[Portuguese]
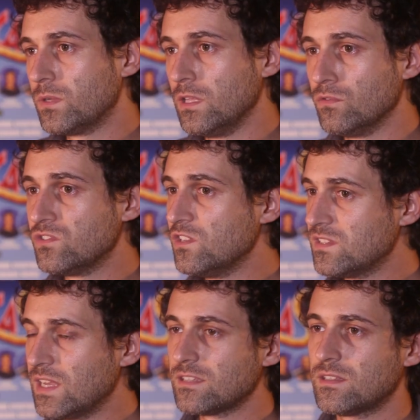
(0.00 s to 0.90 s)
que não se
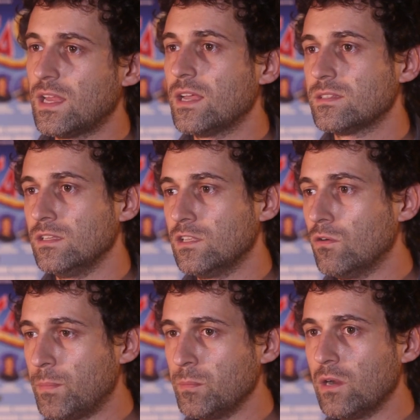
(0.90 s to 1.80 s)
desgastassem. Então,
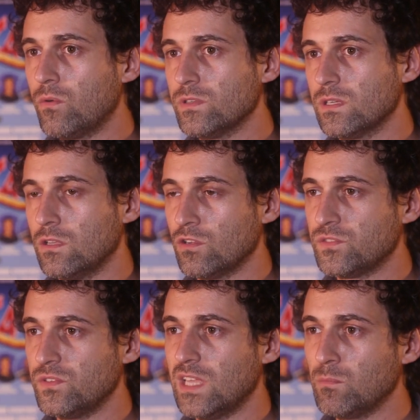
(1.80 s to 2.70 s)
a primeira coisa que nós
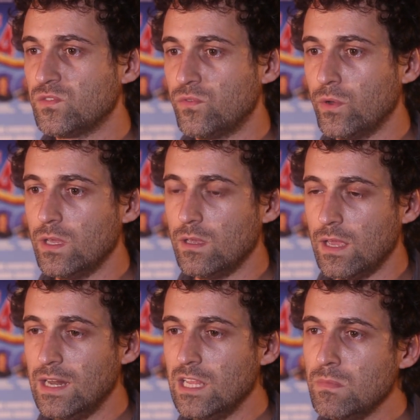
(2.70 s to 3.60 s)
fizemos foi
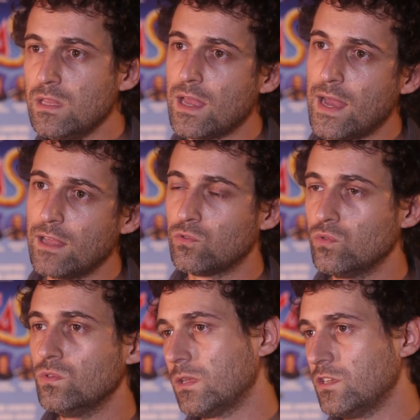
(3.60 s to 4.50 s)
eliminar
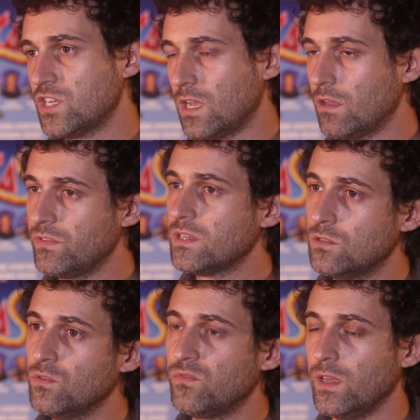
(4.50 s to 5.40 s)
tudo que já havia
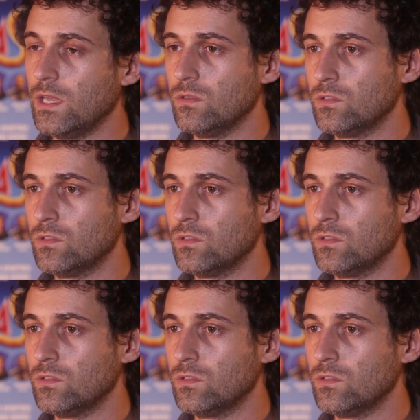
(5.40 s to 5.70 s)
sido feito.